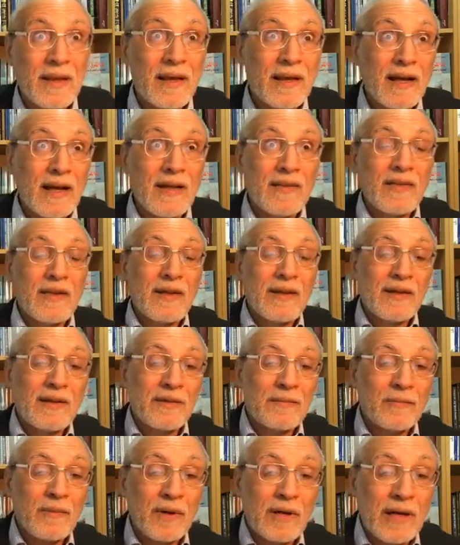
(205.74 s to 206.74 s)
هذا
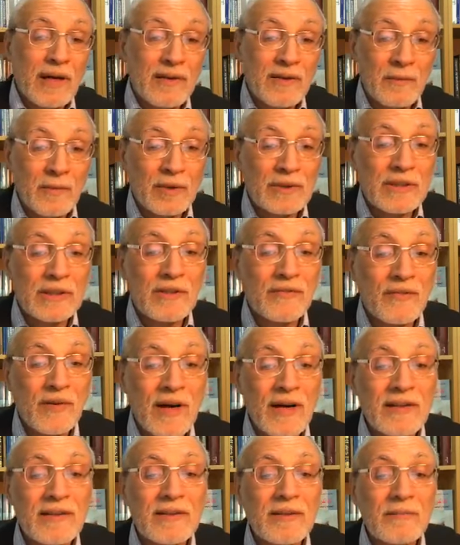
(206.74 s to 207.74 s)
هذه
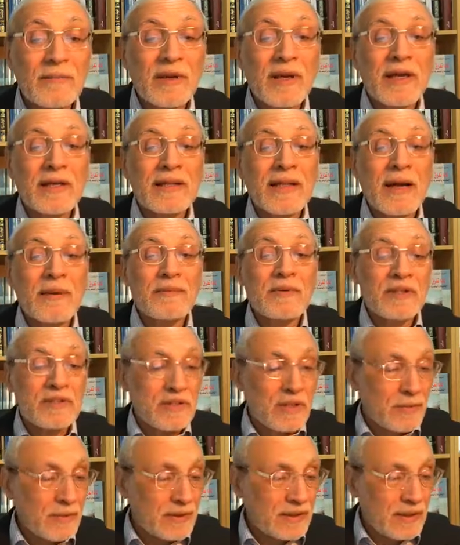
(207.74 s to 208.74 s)
مقتطفات من كتاب
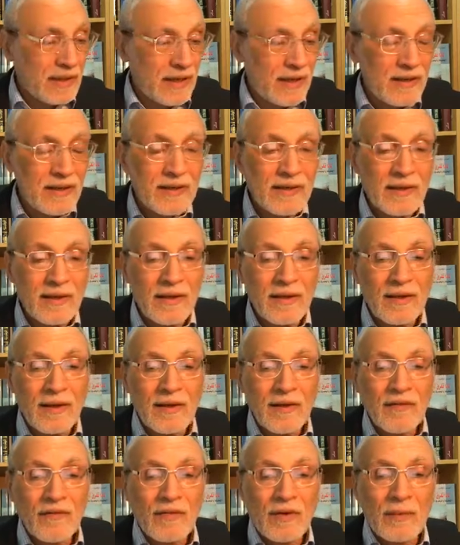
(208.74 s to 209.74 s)
تجربتان
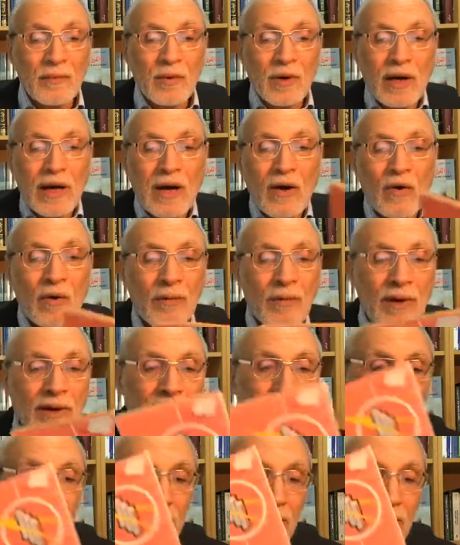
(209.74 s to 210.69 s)
في المقاومة